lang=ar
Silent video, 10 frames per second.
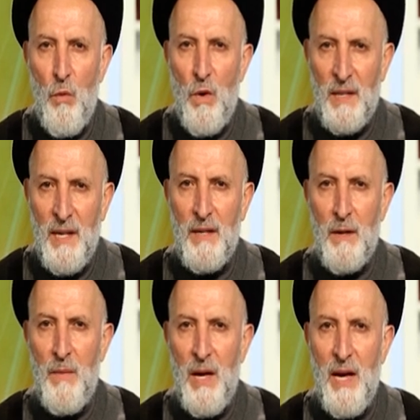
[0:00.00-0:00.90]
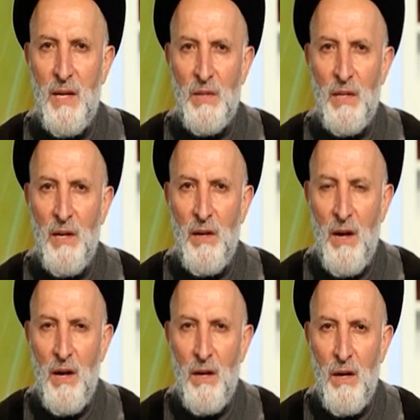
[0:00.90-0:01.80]
وترك ما أنزل
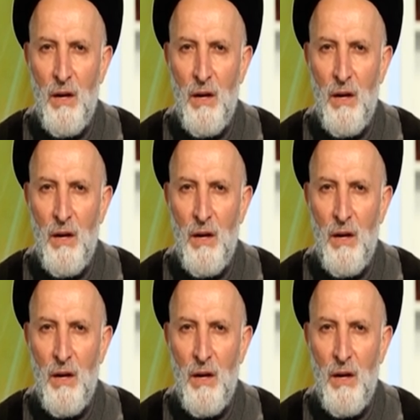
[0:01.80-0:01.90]
الله